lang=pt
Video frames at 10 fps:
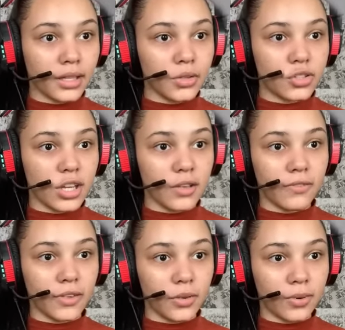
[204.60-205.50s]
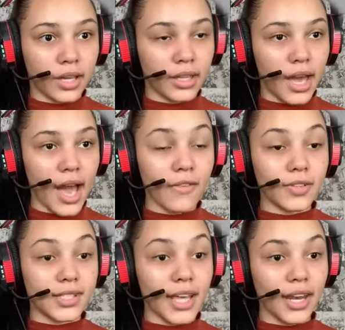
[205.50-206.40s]
o xerifinho? Cadê? Ah,
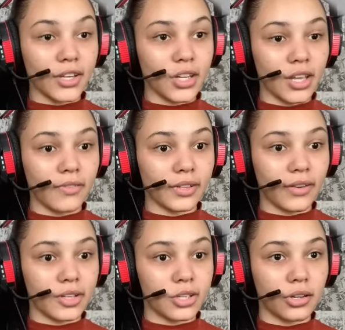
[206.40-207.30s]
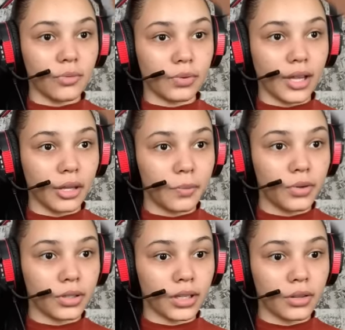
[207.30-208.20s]
você era xerife que tava tirando pro lado pro
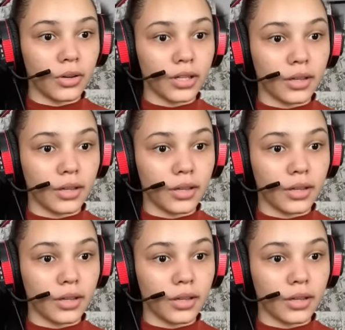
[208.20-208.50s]
outro que nem doida?